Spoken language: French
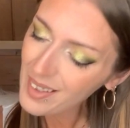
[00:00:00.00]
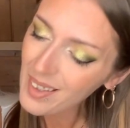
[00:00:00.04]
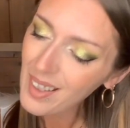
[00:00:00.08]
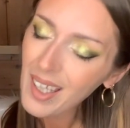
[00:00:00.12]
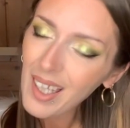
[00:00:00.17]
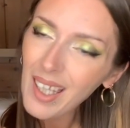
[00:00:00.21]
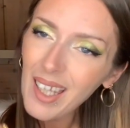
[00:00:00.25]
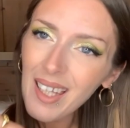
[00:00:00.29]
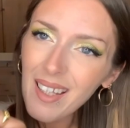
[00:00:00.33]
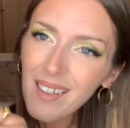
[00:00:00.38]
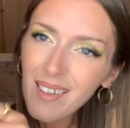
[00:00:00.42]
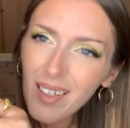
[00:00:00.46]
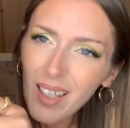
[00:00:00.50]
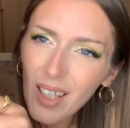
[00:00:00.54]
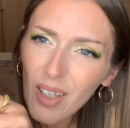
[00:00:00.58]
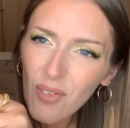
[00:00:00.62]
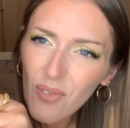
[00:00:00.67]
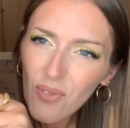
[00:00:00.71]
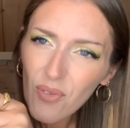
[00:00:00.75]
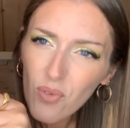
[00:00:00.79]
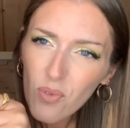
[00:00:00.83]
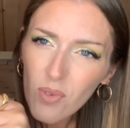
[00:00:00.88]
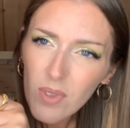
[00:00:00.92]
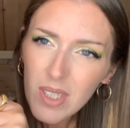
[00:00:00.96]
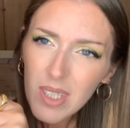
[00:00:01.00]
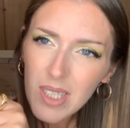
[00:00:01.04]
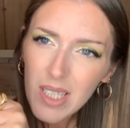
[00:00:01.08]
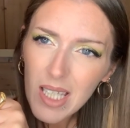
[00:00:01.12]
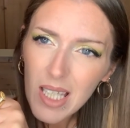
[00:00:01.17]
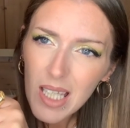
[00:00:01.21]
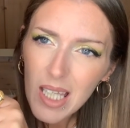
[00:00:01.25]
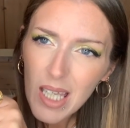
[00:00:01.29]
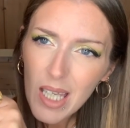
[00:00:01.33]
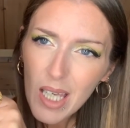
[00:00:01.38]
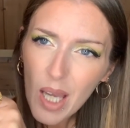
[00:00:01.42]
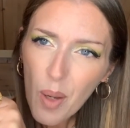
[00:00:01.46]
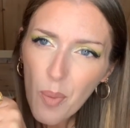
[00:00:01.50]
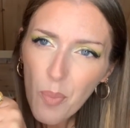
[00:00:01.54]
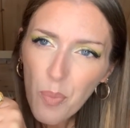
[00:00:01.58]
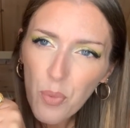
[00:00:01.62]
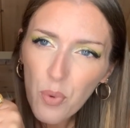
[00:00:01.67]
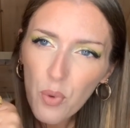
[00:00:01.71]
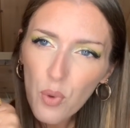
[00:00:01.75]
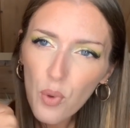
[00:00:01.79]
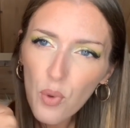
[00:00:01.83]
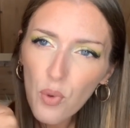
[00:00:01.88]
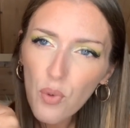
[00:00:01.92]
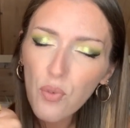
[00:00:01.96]
très très foncé, un
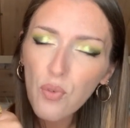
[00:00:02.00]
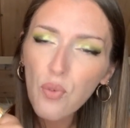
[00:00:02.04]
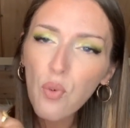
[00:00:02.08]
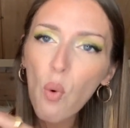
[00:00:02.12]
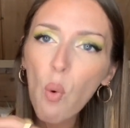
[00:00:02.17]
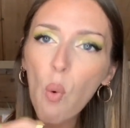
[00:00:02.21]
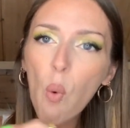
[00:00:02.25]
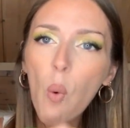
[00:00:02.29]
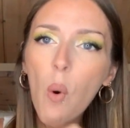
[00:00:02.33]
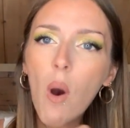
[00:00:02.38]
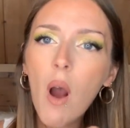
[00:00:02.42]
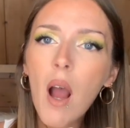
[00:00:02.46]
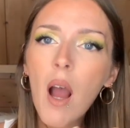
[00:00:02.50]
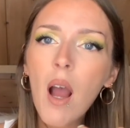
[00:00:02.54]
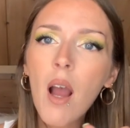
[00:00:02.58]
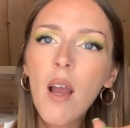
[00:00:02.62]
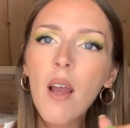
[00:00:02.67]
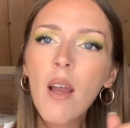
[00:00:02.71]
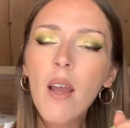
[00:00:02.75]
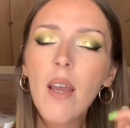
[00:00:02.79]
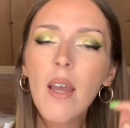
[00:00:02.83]
peu froid.